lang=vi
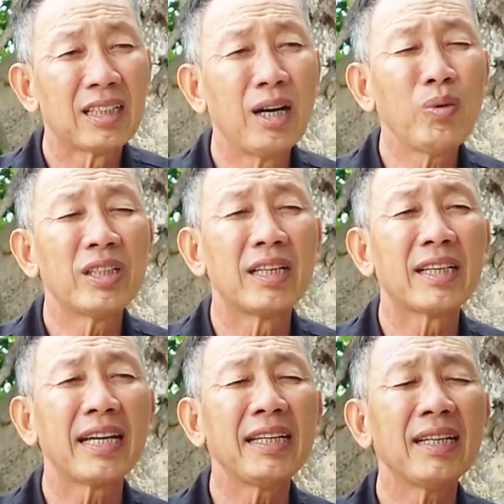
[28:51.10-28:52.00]
thực tế quý
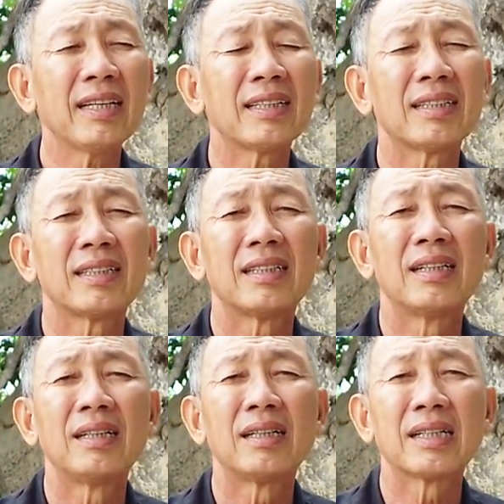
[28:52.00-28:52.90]
vị thấy á
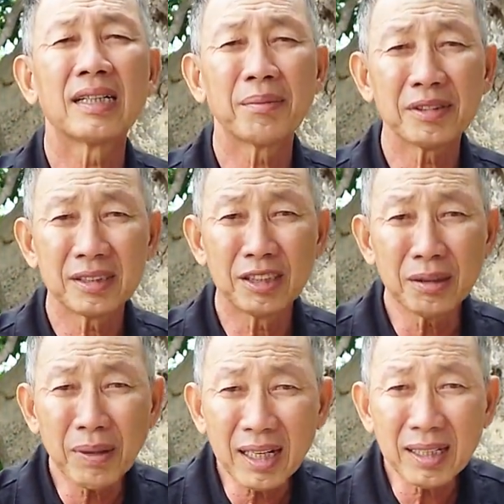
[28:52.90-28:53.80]
nghe em
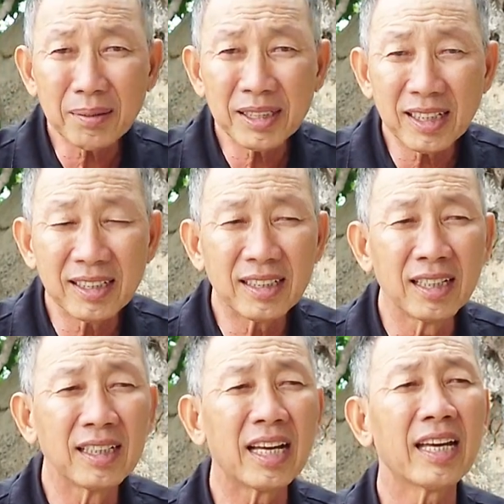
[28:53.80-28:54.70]
trước mắt á, mới
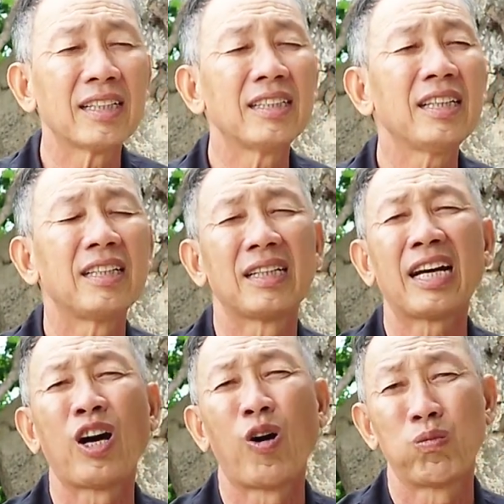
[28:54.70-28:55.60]
tin đừng nghe những
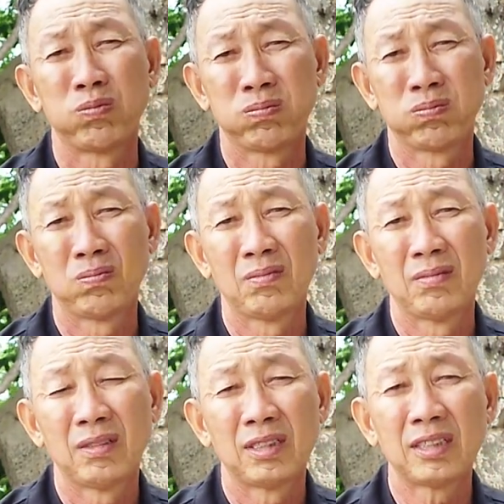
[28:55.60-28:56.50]
gì ai đồn
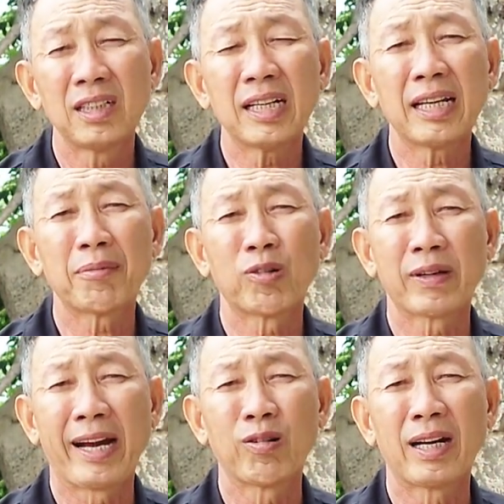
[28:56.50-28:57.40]
dạ. những anh em
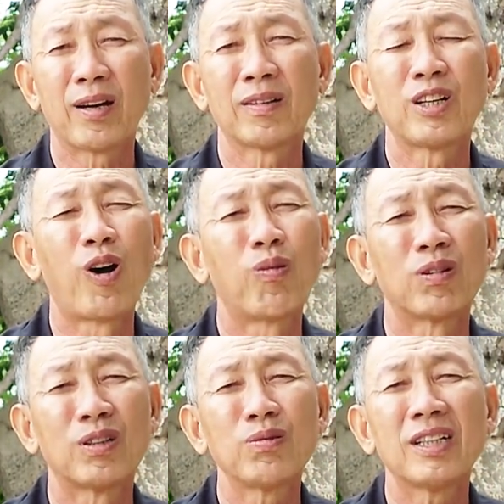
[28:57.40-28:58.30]
đồng đạo nào
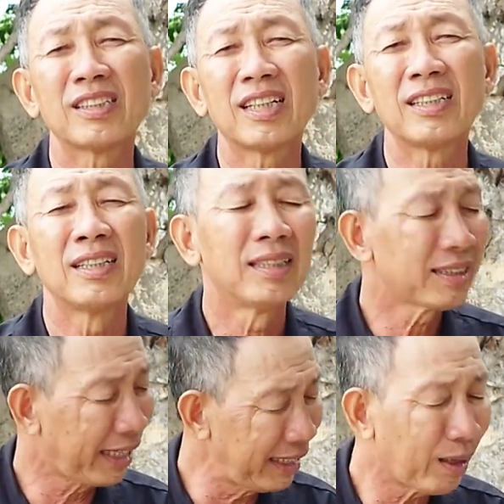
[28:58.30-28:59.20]
đồn cũng đừng tin
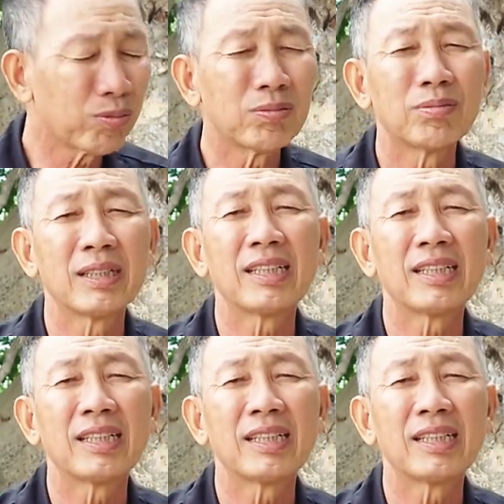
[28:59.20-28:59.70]
thấy dạ, không